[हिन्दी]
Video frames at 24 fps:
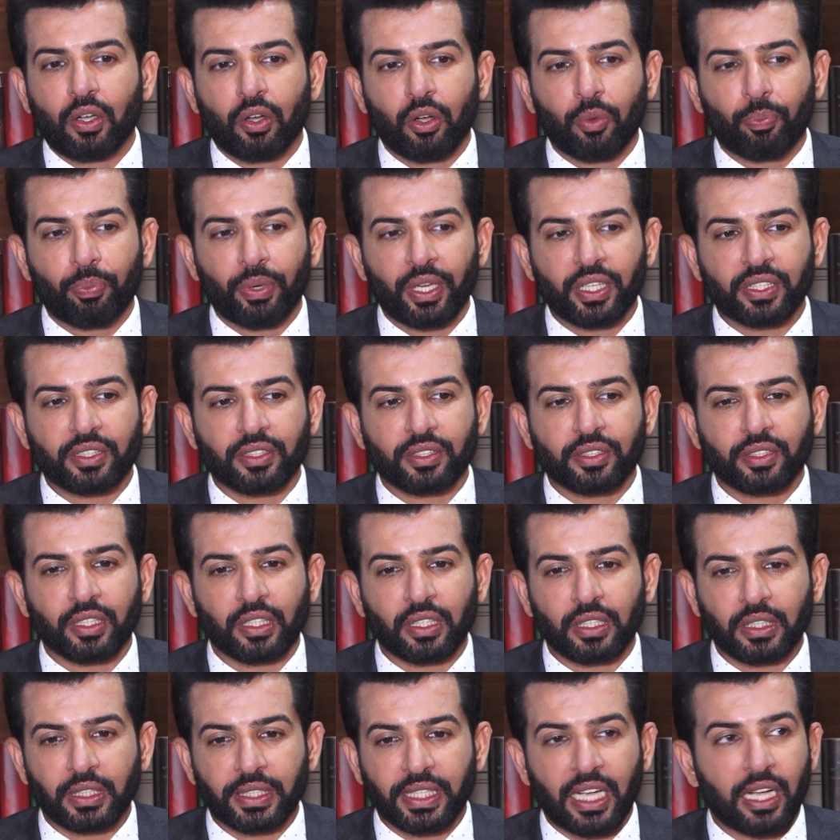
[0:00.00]
और प्लस
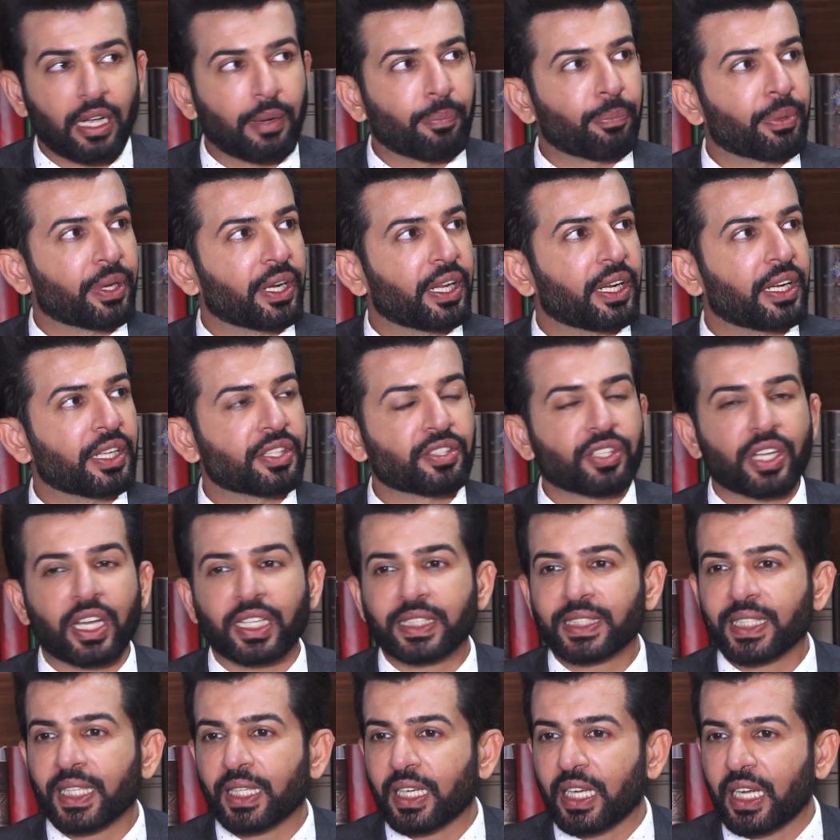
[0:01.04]
uh, यहाँ पर है ना चार
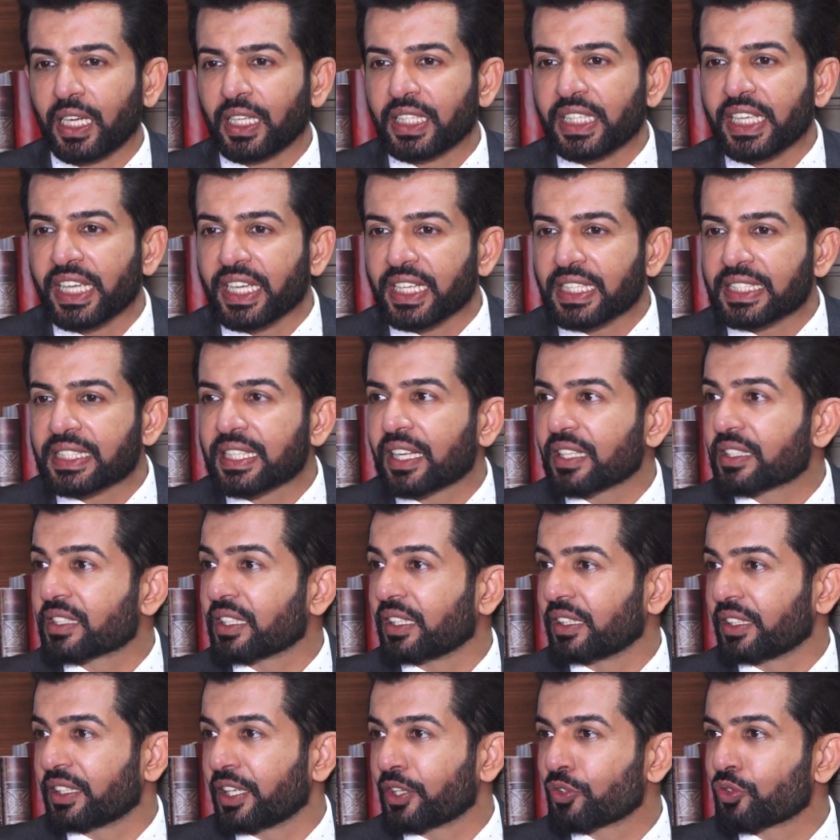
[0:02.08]
चार कहानी एक साथ
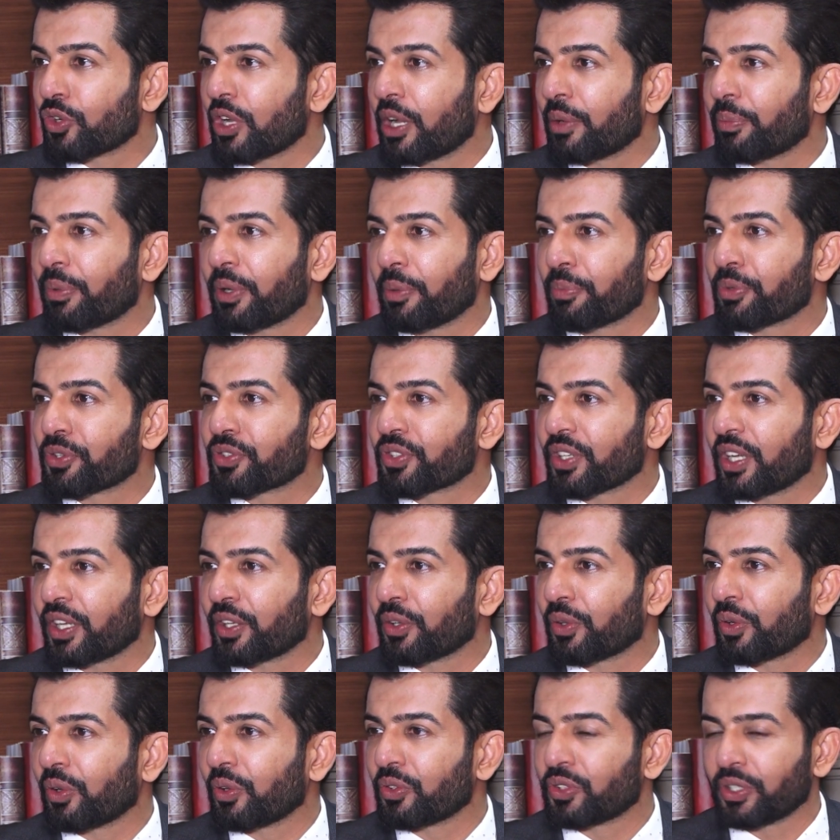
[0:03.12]
चलती है जो आप हमेशा यू
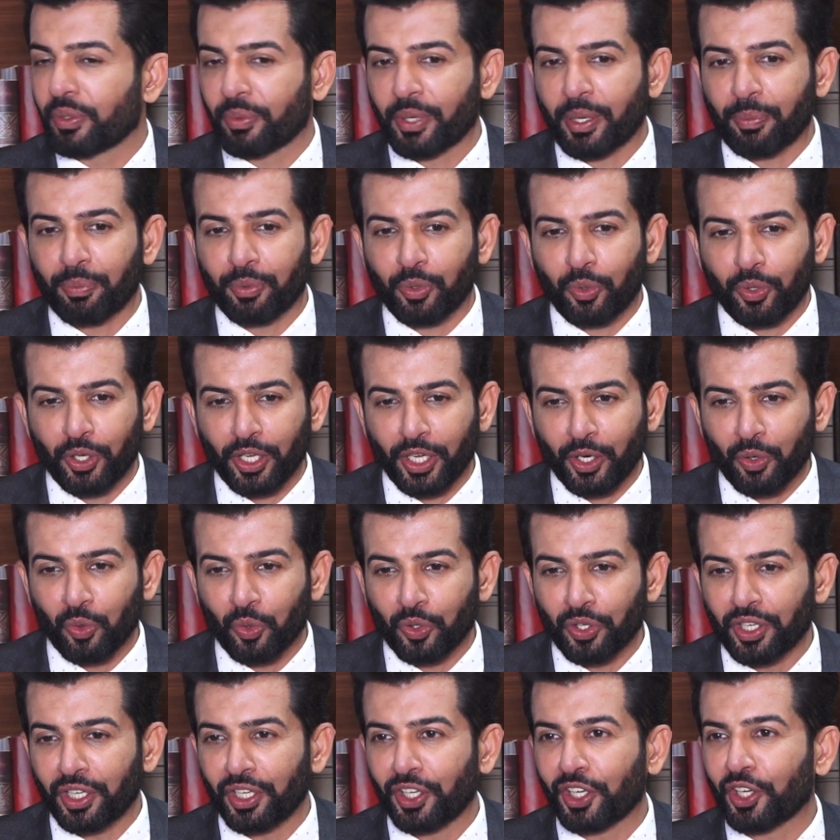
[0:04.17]
you नो know, जब आप कोई एक ओ
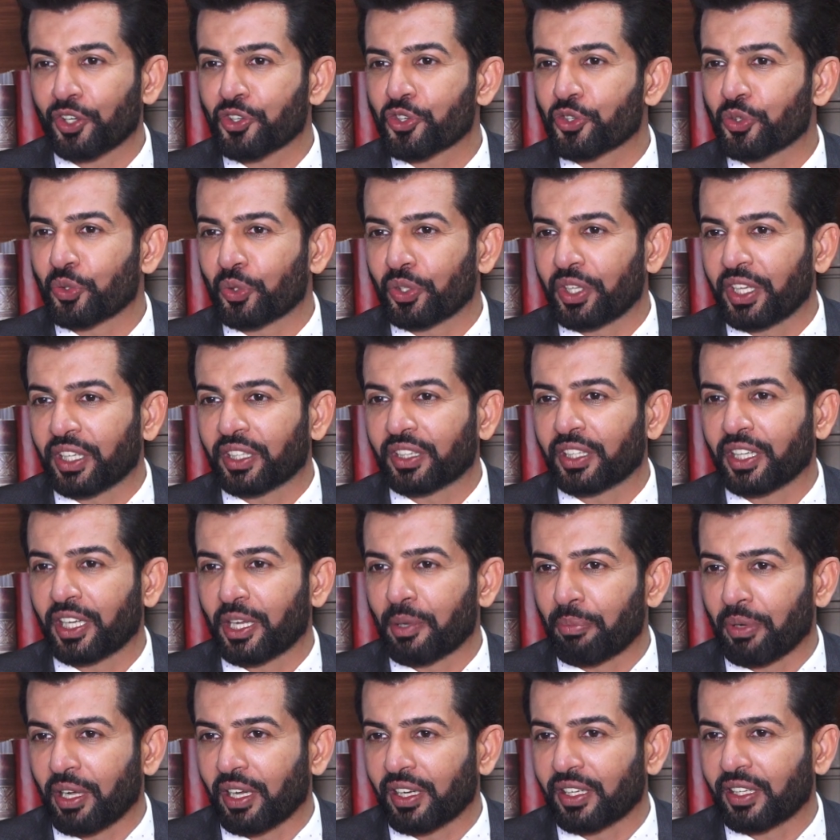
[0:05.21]
का शो देखते
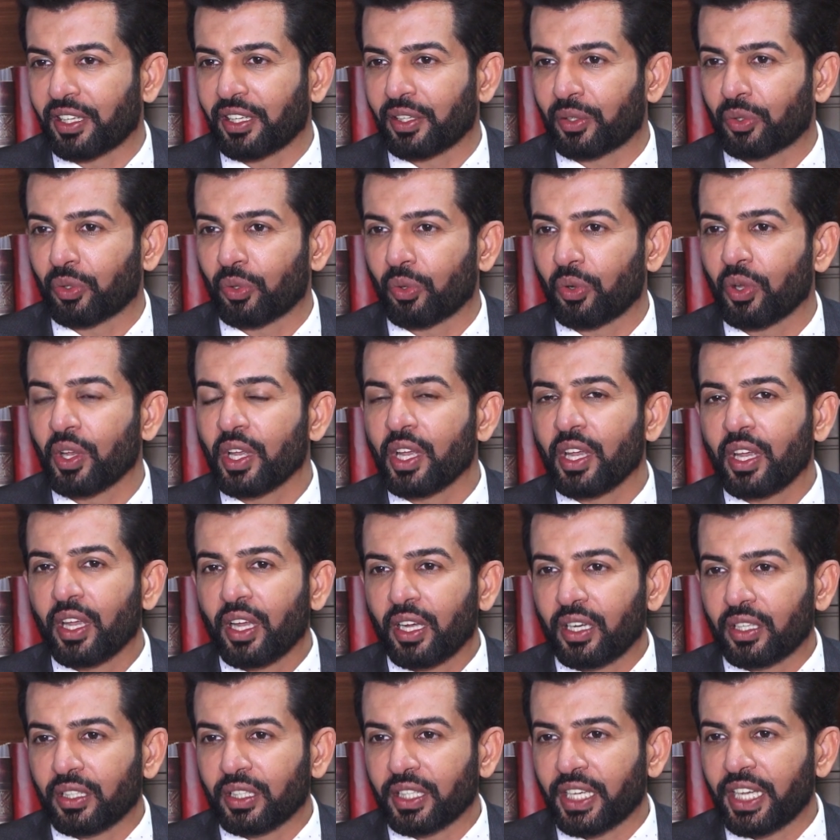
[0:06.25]
हैं बाहर की तो
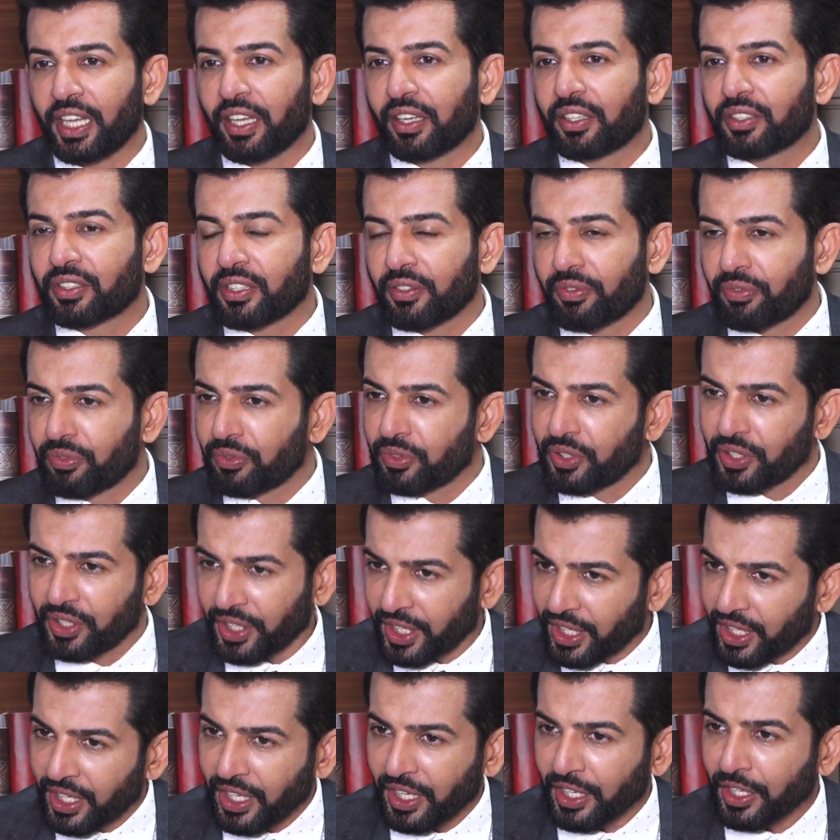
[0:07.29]
uh, एक सिर्फ
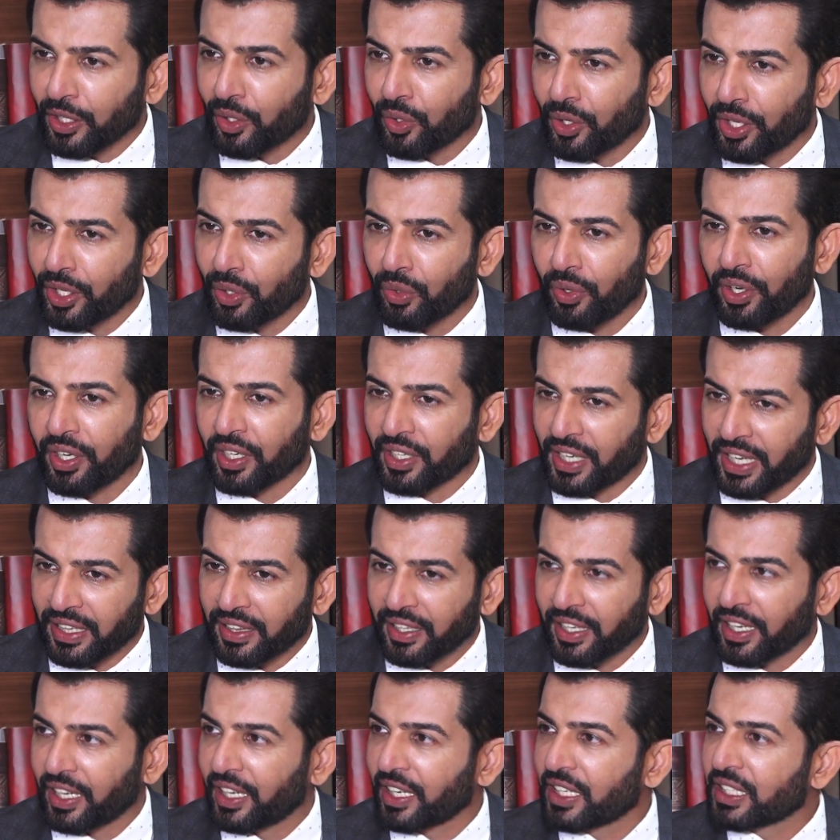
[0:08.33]
देखिए हीरो हीरोइन
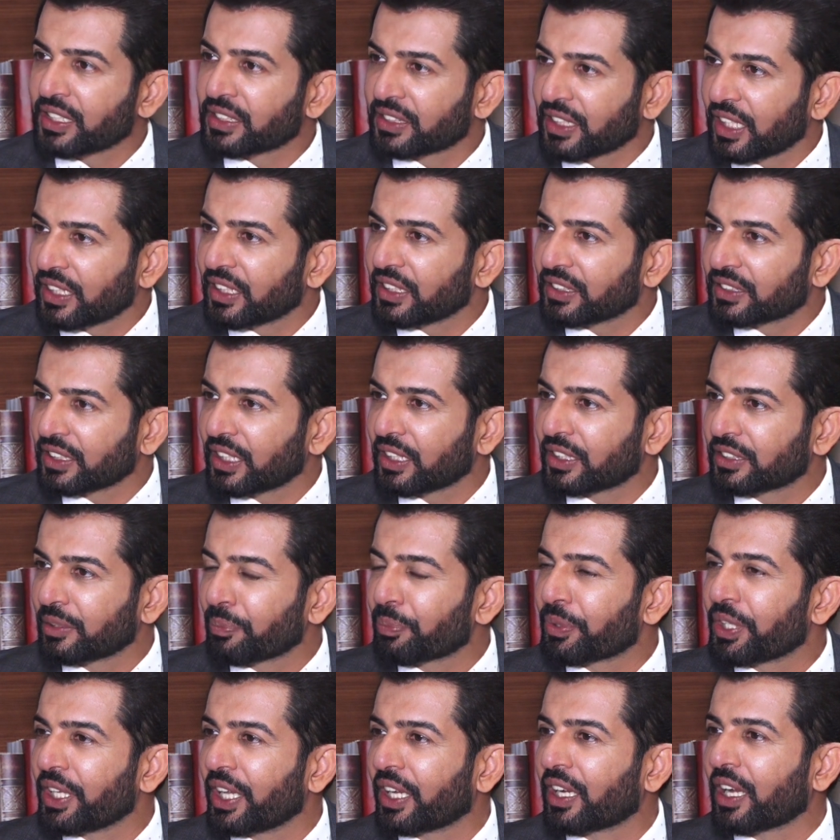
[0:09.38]
रहते हैं लेकिन साथ ही साथ
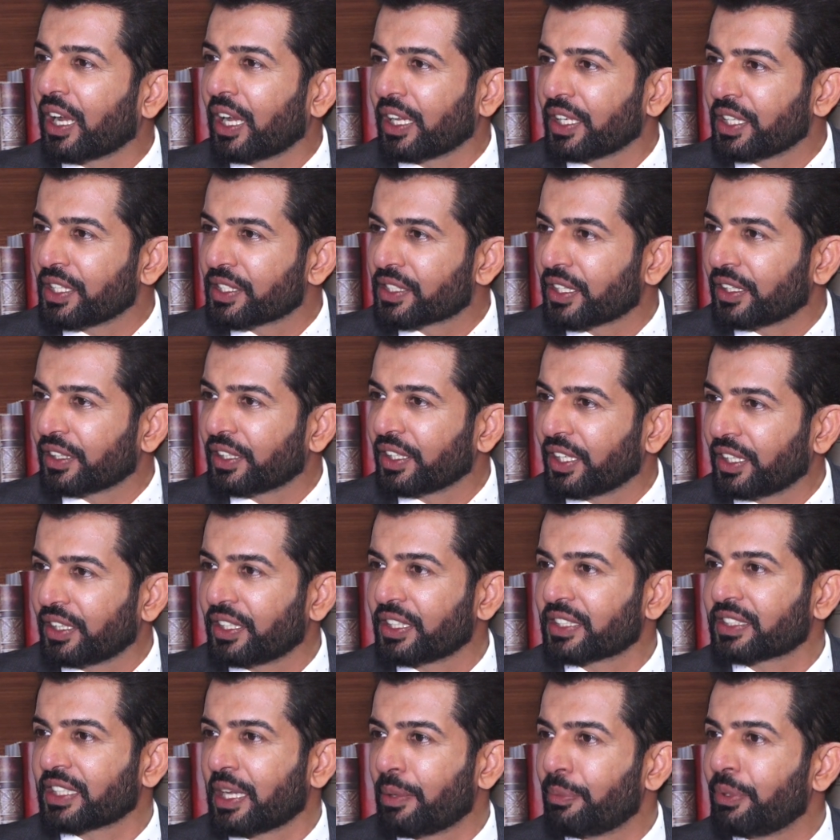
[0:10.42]
सबकी एक कहानी चलती
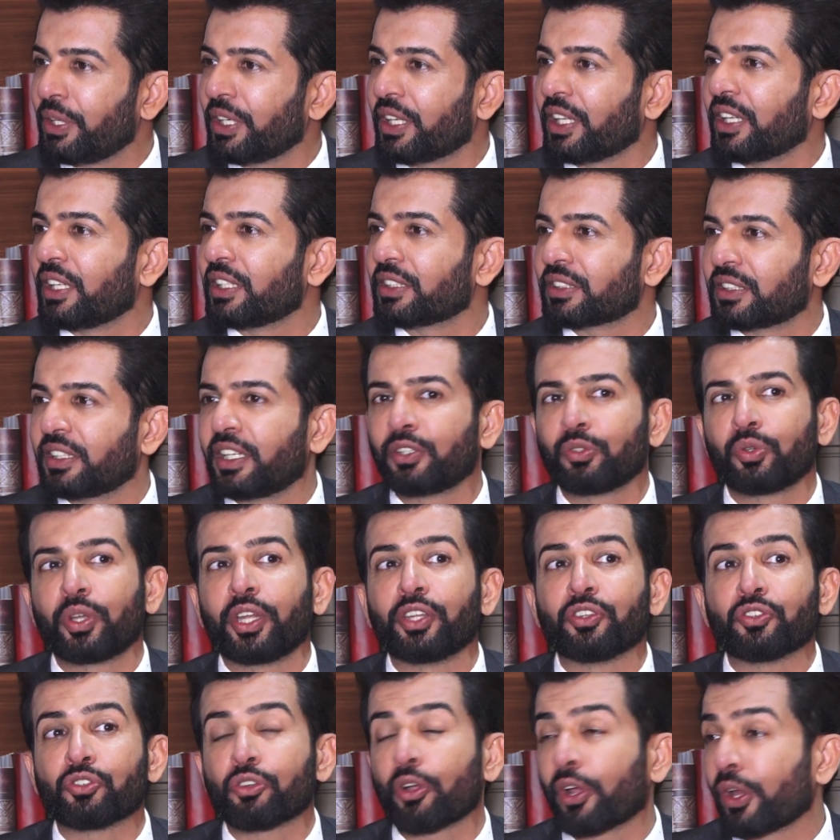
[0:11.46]
रहती है साइमल्टेनियसली एंड यू
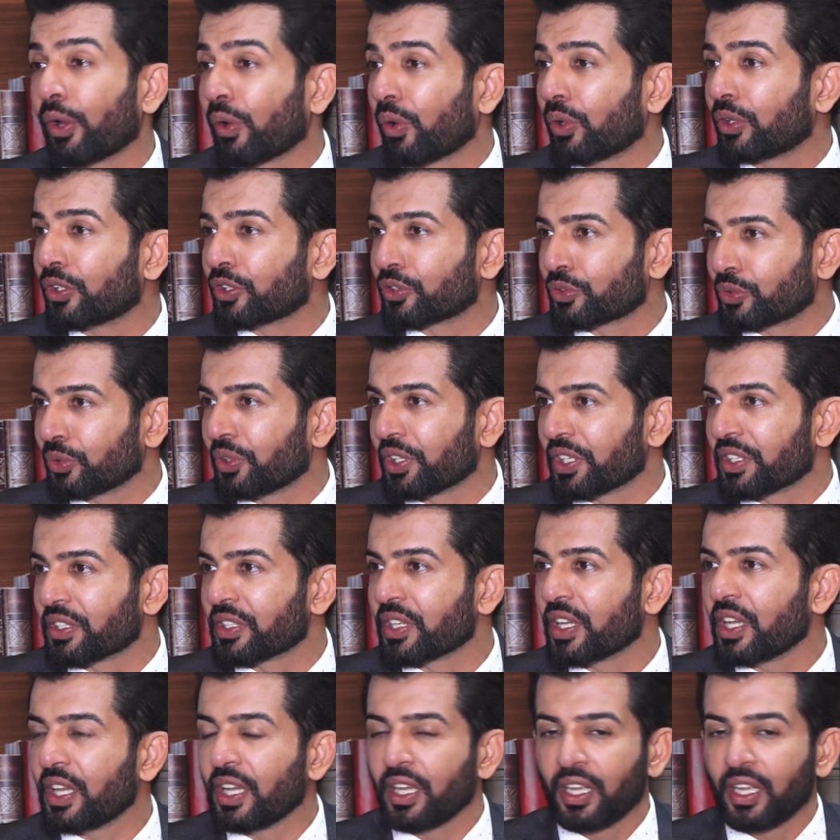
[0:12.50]
एन्जॉय ऑल द स्टोरीज